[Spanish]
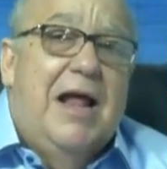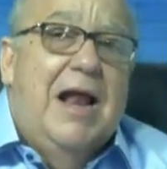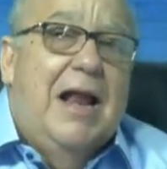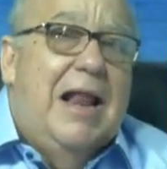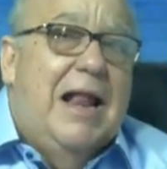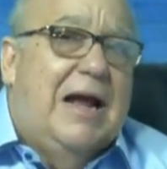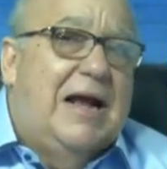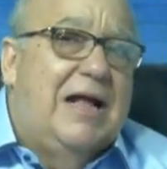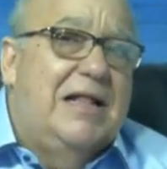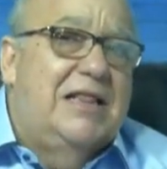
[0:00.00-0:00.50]

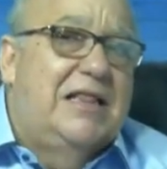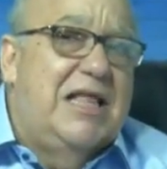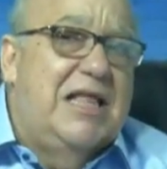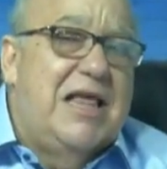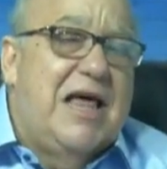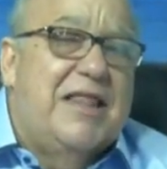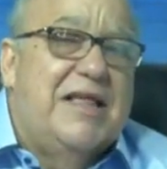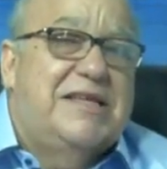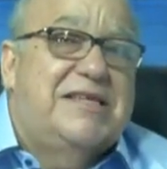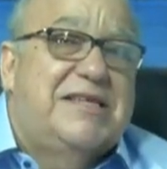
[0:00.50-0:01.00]
la
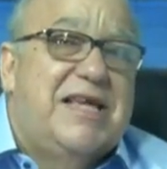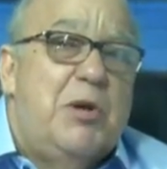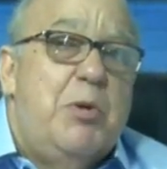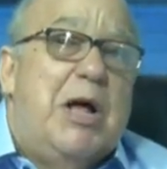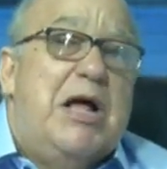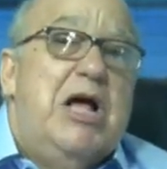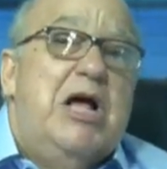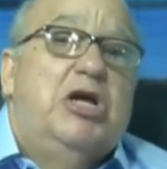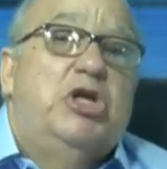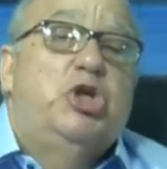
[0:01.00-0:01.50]
cantidad de
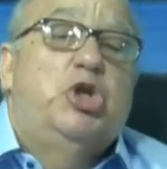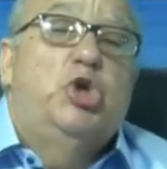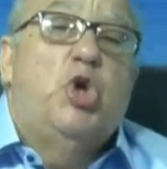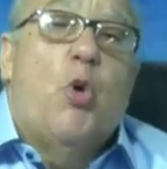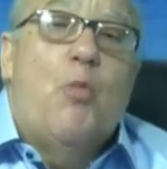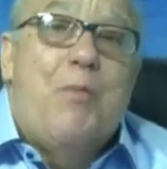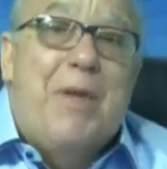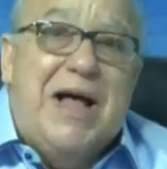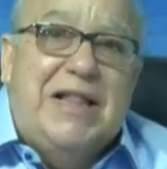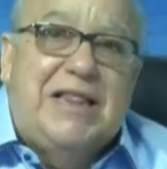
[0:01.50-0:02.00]
células
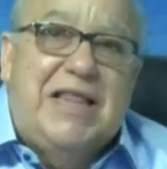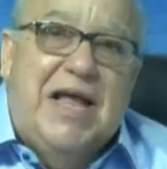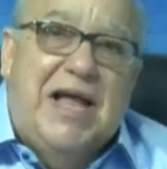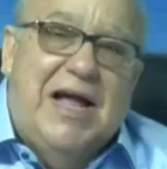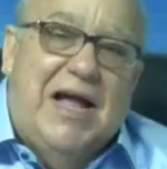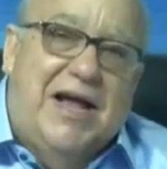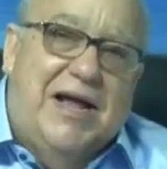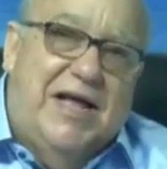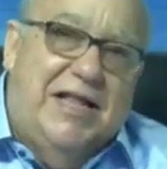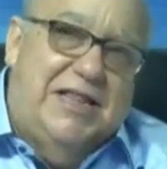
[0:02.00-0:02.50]

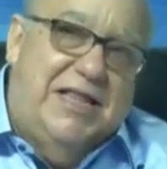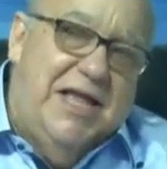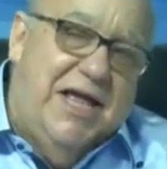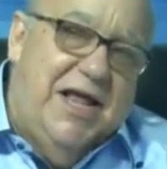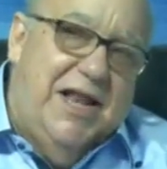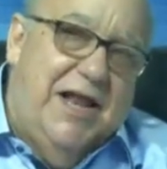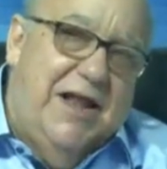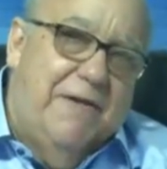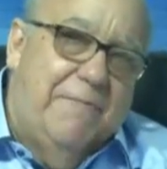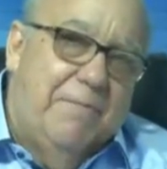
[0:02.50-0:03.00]
somáticas que
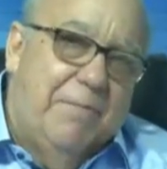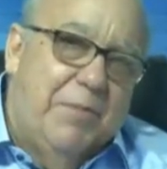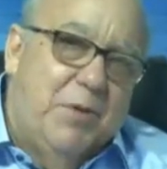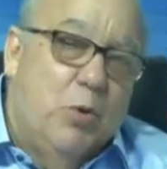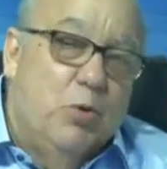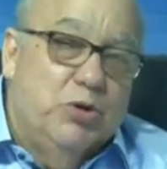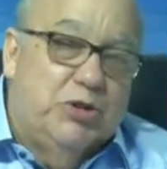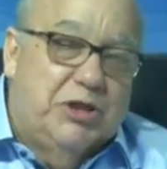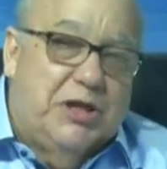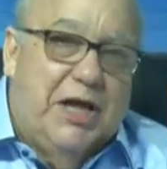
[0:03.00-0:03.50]
tiene
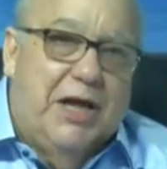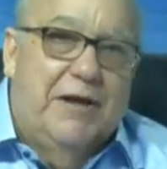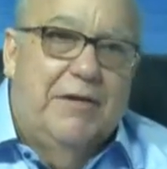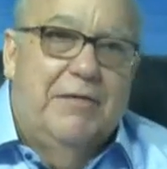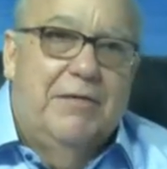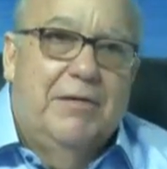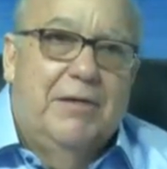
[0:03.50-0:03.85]
usted.